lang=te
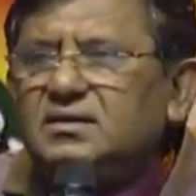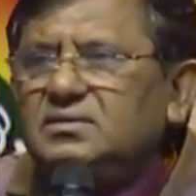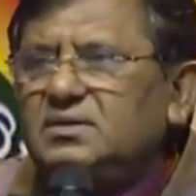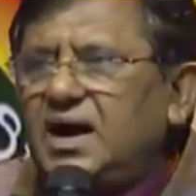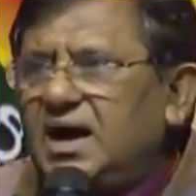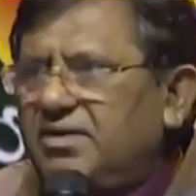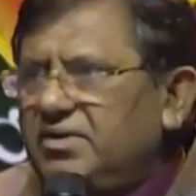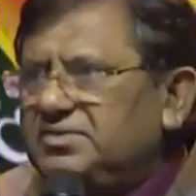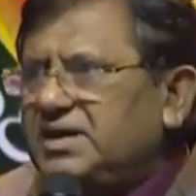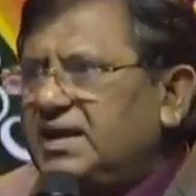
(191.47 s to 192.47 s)
ఆ
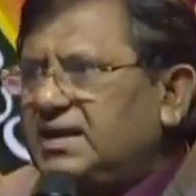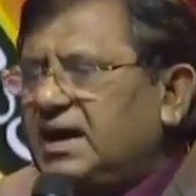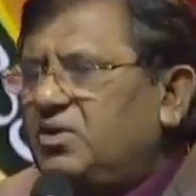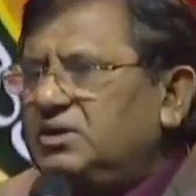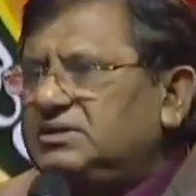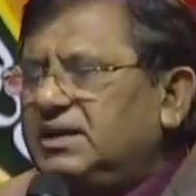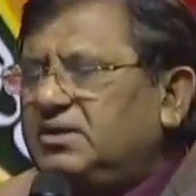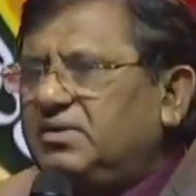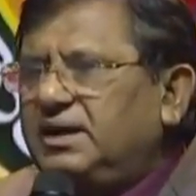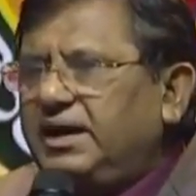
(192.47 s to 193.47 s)
వ్యవసాయానికి
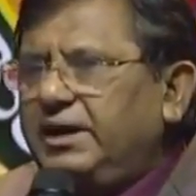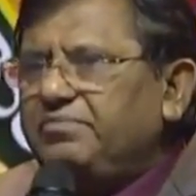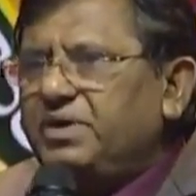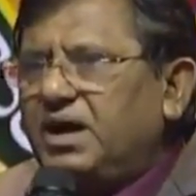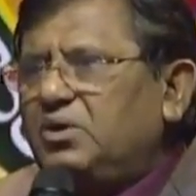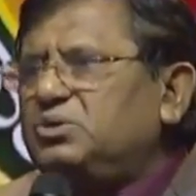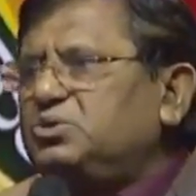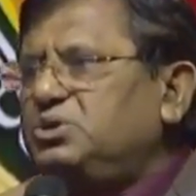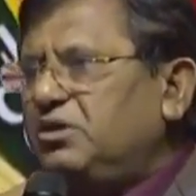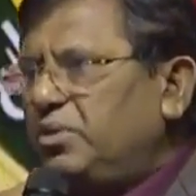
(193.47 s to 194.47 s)
కావలసినటువంటి ఆ రోజు
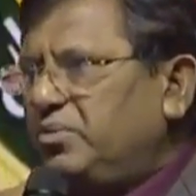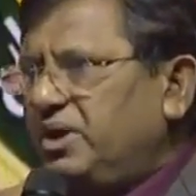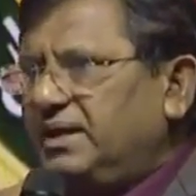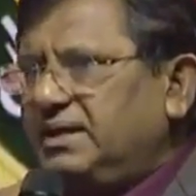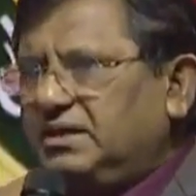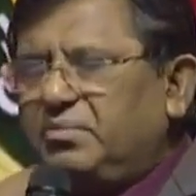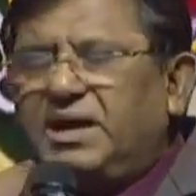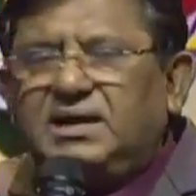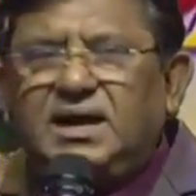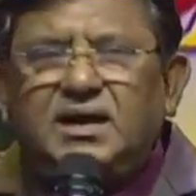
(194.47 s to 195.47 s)
ఉద్యమంలో ఏదైతే
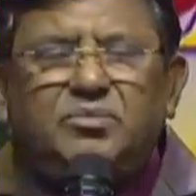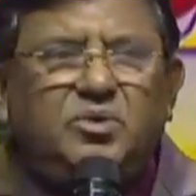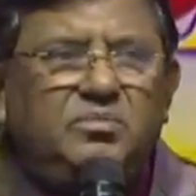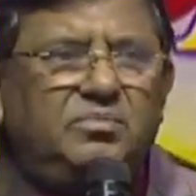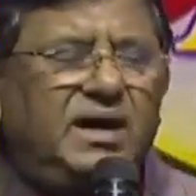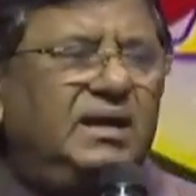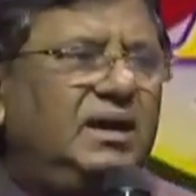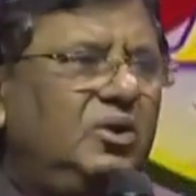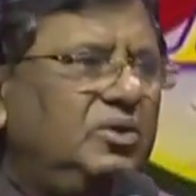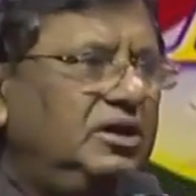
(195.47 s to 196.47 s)
మాట్లాడామో మా నీళ్లు
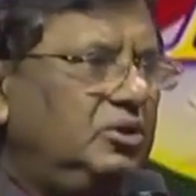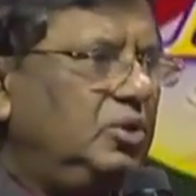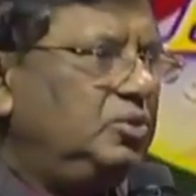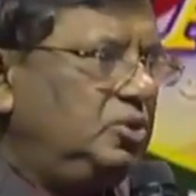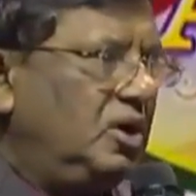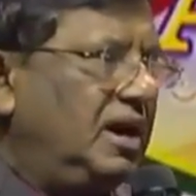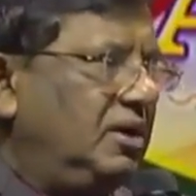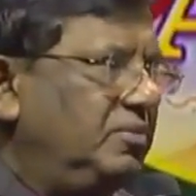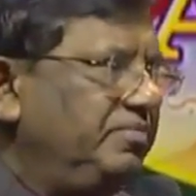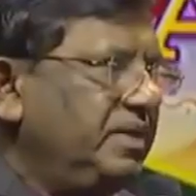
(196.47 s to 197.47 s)
నిధులు ఉద్యోగాలు
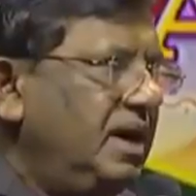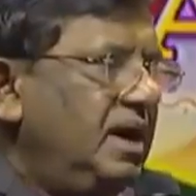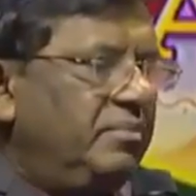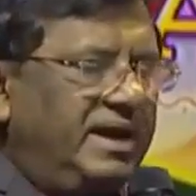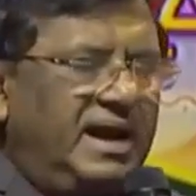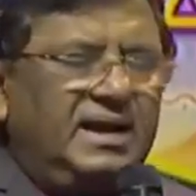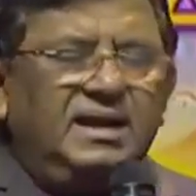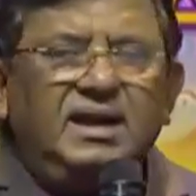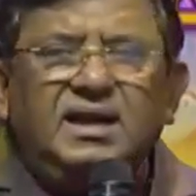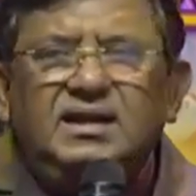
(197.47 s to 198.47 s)
మరి ఆ
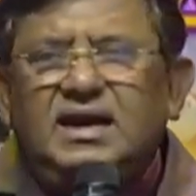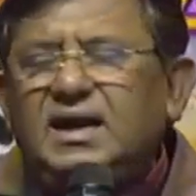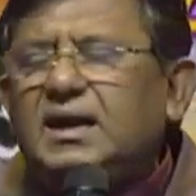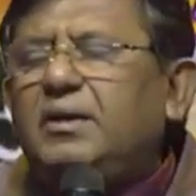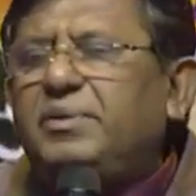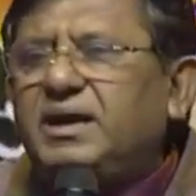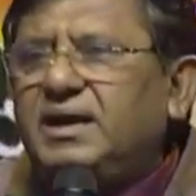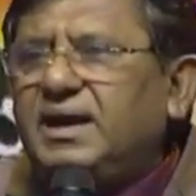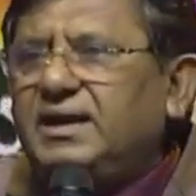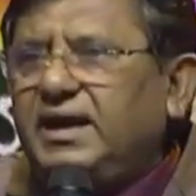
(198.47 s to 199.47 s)
నీళ్లను ఇలా
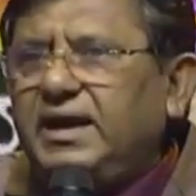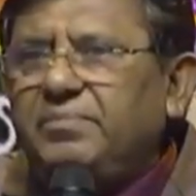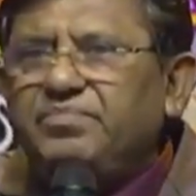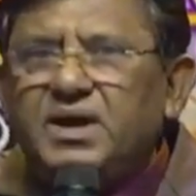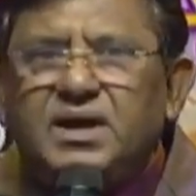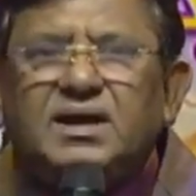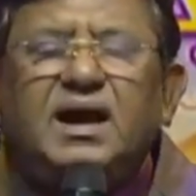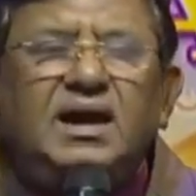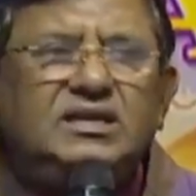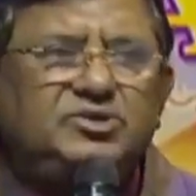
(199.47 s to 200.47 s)
కాపాడడానికి
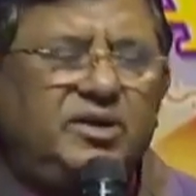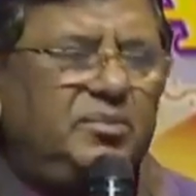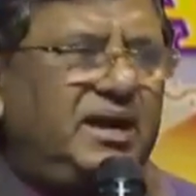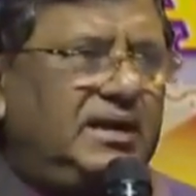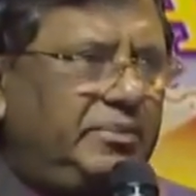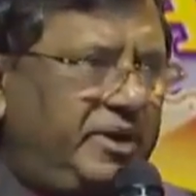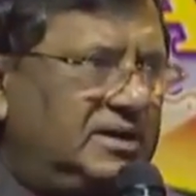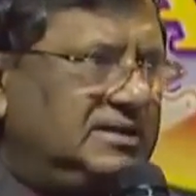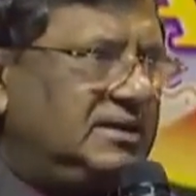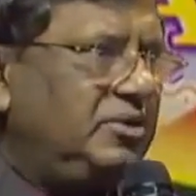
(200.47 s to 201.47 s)
కాళేశ్వరం లాంటి
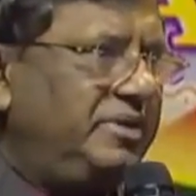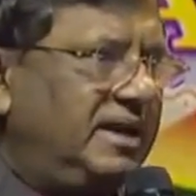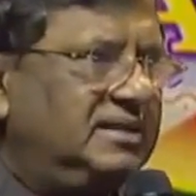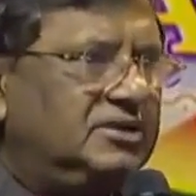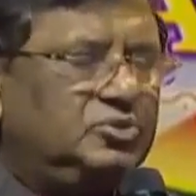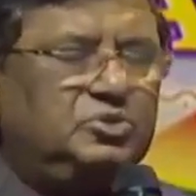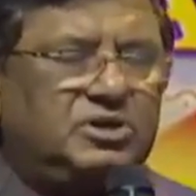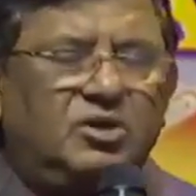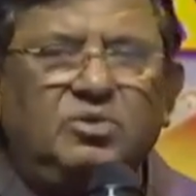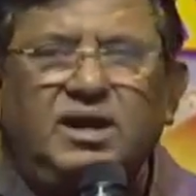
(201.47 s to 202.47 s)
ప్రాజెక్టులు మీరు అందరు చూస్తూ
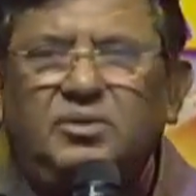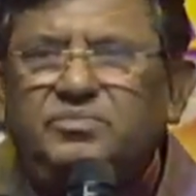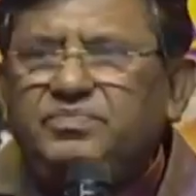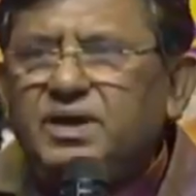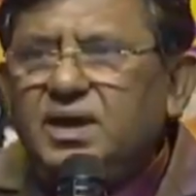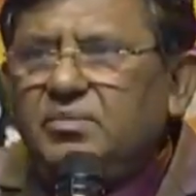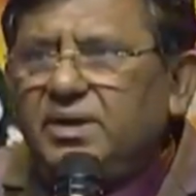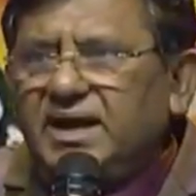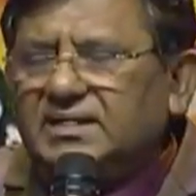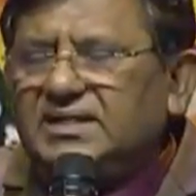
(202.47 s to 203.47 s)
ఉన్నారు మరి
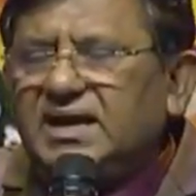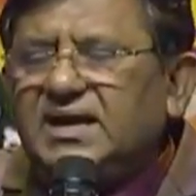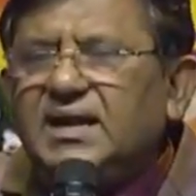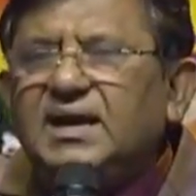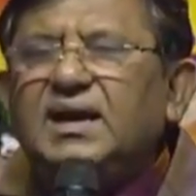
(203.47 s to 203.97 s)
అంత ఘనంగా